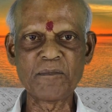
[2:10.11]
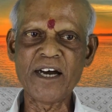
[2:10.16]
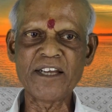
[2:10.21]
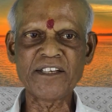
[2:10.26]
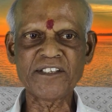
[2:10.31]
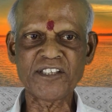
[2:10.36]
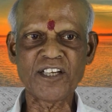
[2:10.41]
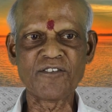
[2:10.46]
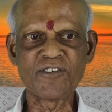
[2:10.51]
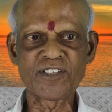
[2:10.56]

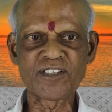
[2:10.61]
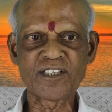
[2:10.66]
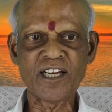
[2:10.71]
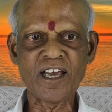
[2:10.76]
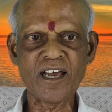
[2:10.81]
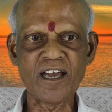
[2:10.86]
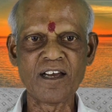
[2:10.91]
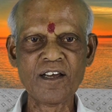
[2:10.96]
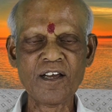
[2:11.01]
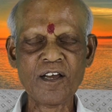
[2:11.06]
மாறிட்டே
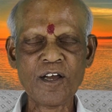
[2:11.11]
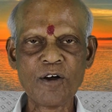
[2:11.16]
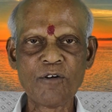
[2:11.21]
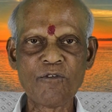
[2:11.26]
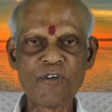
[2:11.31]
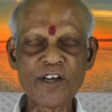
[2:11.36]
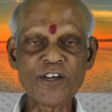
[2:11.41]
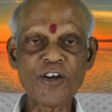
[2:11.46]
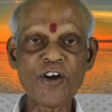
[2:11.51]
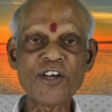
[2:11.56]
வருதுல்ல
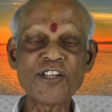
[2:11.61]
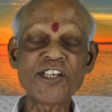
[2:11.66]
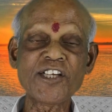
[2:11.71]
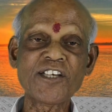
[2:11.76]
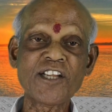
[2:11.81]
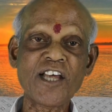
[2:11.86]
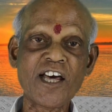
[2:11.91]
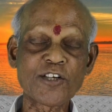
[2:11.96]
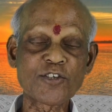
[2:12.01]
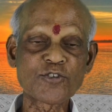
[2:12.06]

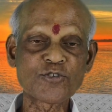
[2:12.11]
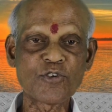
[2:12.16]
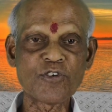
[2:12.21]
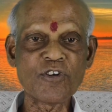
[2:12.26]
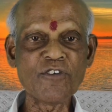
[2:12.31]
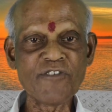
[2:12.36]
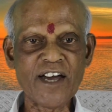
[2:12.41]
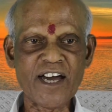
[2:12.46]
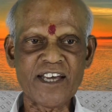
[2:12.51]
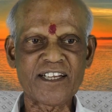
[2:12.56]
வயோதிகனாக இருக்க
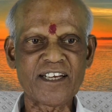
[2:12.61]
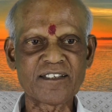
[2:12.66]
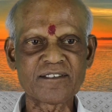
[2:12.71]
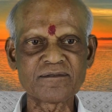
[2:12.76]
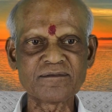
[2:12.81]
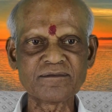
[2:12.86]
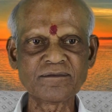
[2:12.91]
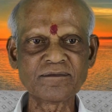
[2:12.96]
சொல்லும் வேறு